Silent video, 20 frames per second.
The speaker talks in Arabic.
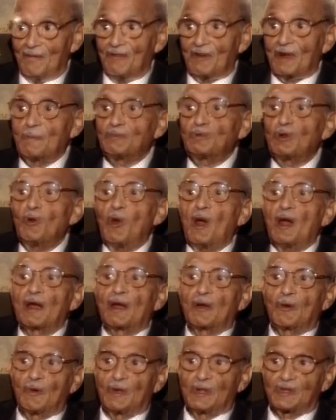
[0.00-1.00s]
فجبت له حاجه
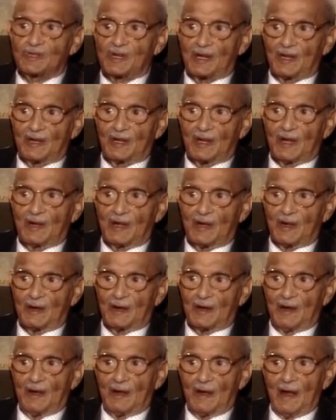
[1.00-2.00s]
كويسه كده
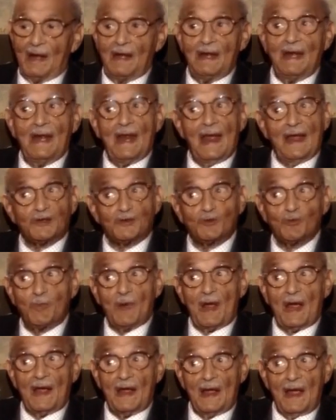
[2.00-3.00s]
اراها قال لي لا شوف
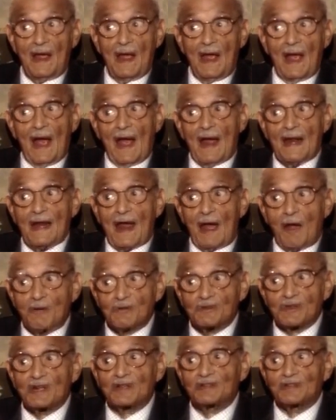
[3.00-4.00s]
بقى انا
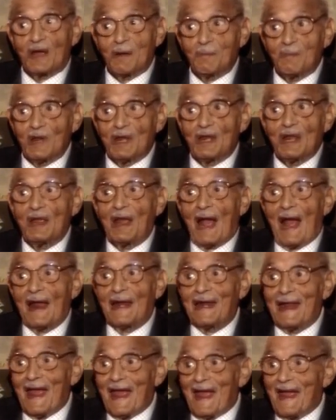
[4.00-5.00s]
عاوزك تعمل لي
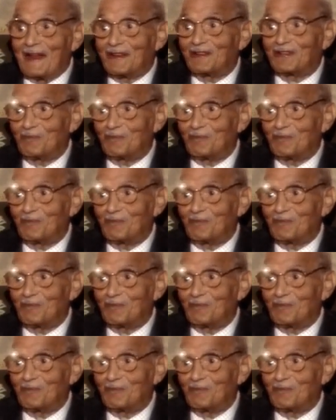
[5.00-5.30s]
حلقات